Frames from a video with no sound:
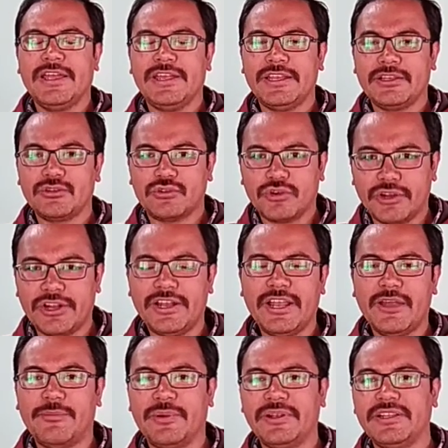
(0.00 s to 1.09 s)
इट कुडन
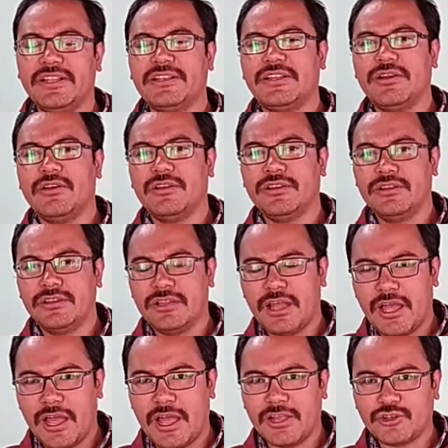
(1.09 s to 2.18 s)

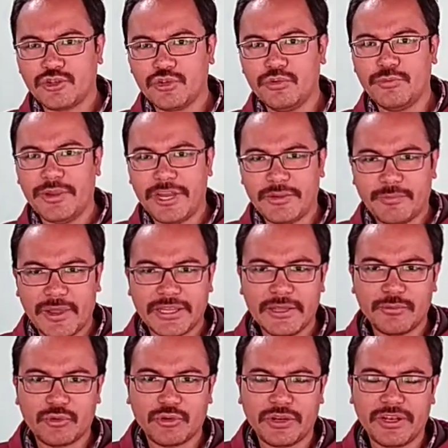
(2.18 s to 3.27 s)
है शू मेड बाय
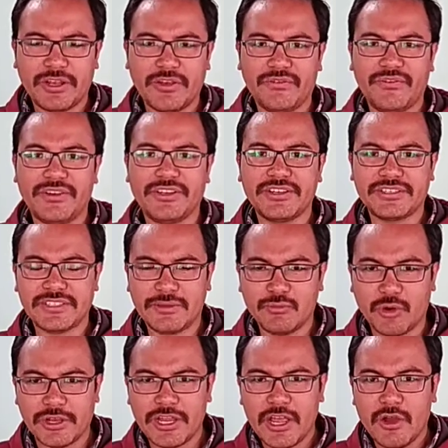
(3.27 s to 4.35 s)
देम कुडन हैव फिटेड
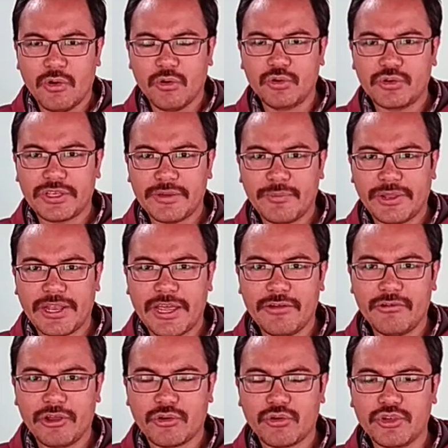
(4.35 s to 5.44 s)
समवन उनके बनाए
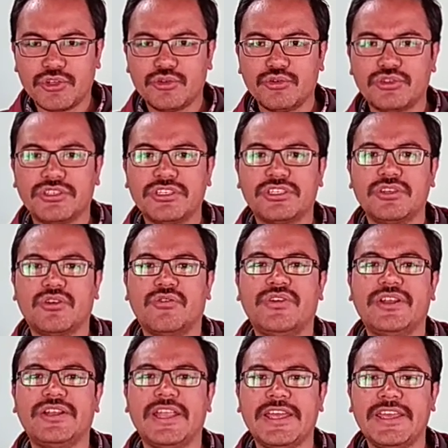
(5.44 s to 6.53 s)
हुए कोई शूज़ किसी को
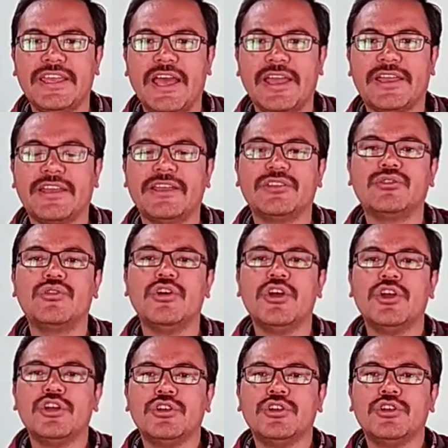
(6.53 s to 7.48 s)
फिट नहीं आएगा ये तो